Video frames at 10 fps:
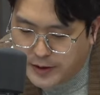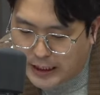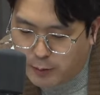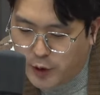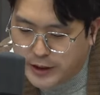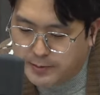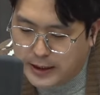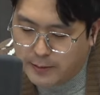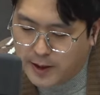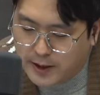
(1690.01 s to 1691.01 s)
3월
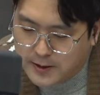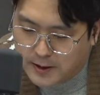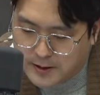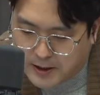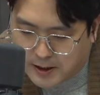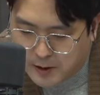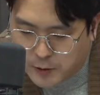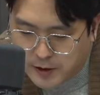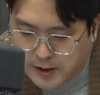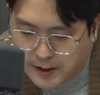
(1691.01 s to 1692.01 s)
23일의 기사를 제가
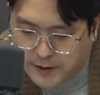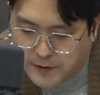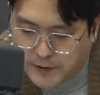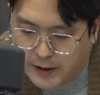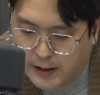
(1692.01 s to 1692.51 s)
읽어드릴게요.